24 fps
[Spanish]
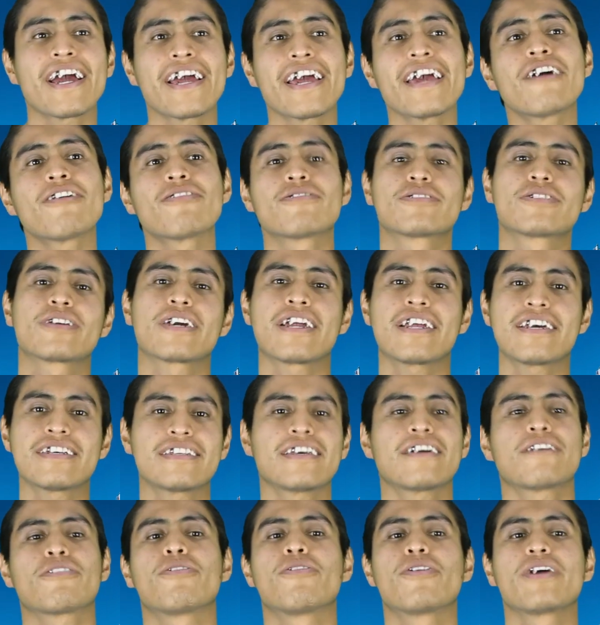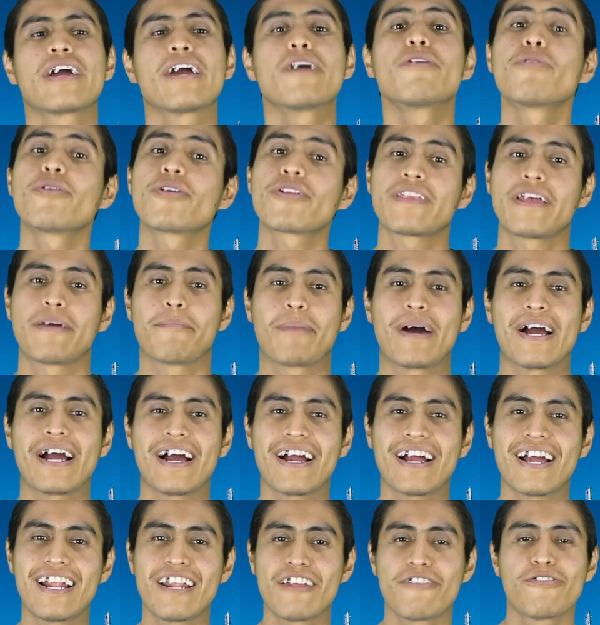Geos crece con Kenworth en Baja
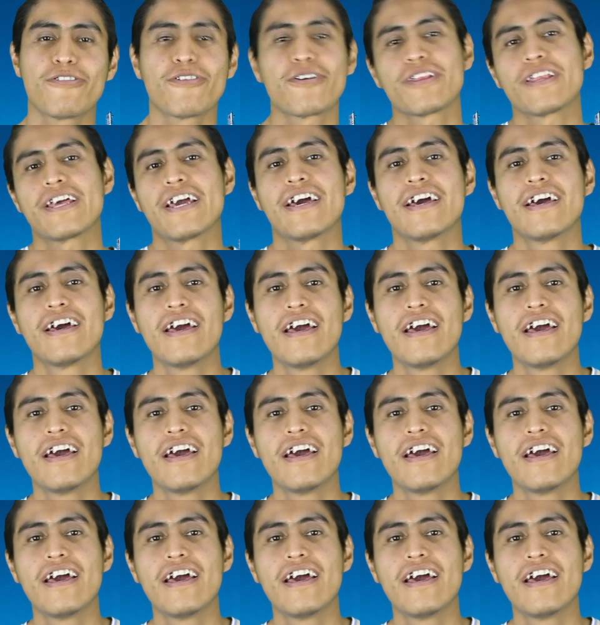California.